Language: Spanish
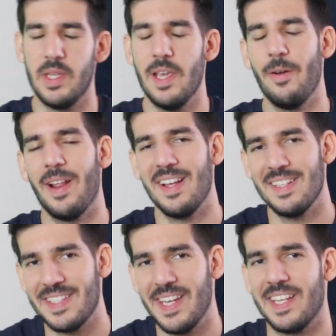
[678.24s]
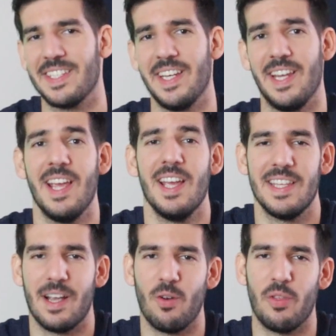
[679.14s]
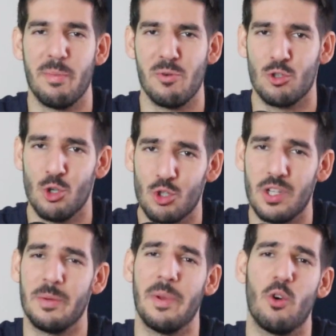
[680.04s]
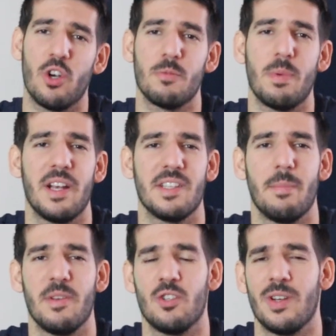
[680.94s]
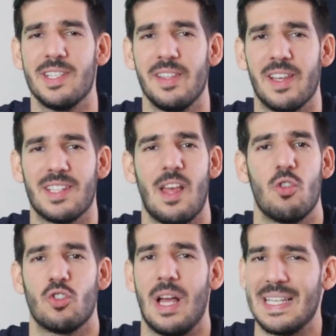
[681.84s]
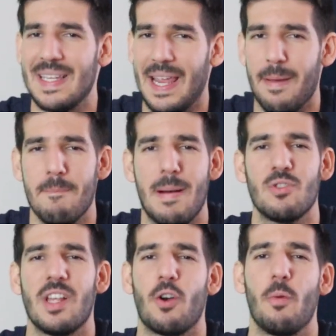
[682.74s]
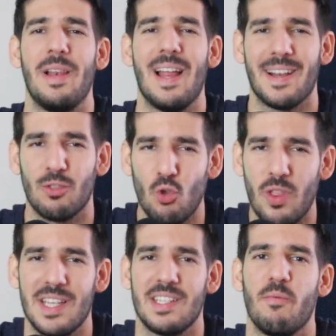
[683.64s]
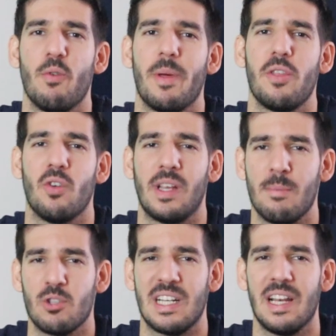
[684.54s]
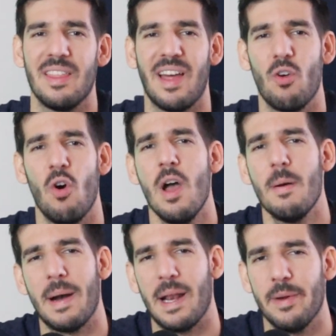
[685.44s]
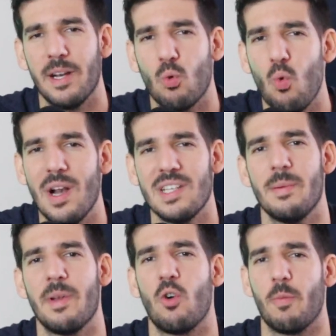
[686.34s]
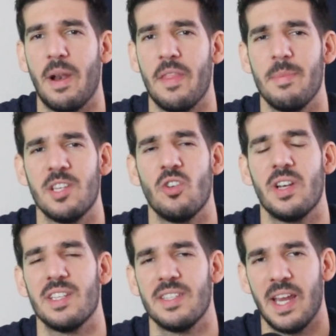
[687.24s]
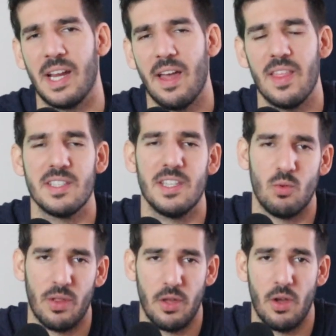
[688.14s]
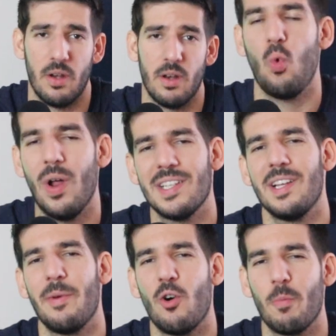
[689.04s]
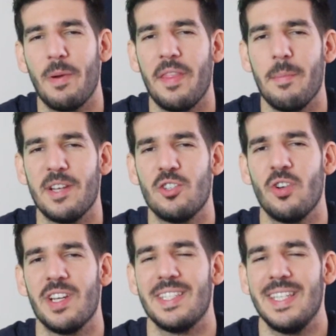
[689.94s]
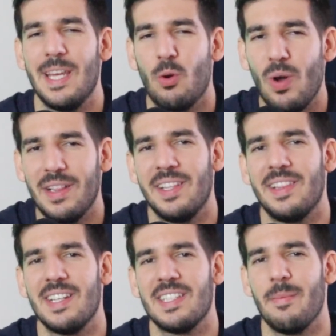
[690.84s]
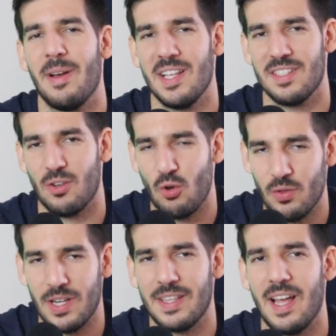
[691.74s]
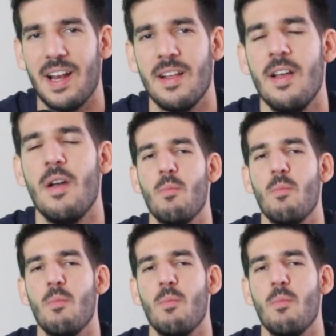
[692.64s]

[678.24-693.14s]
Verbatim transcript: Y ahora sí que sí, ya conocemos los tres mejores planes de pensiones indexados, así que vamos a recopilar toda esa información que hemos analizado para ver cuál es el mejor plan de pensiones en cada situación. ¿Cuál es el mejor plan de pensiones y cuál te interesa más contratar?